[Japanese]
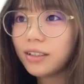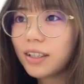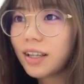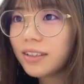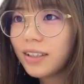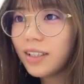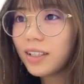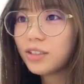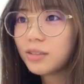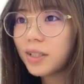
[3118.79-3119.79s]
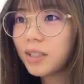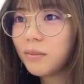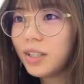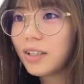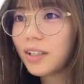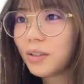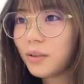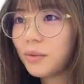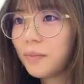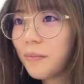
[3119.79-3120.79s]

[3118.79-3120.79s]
うん、買ってないから盗まれてもいいんだけど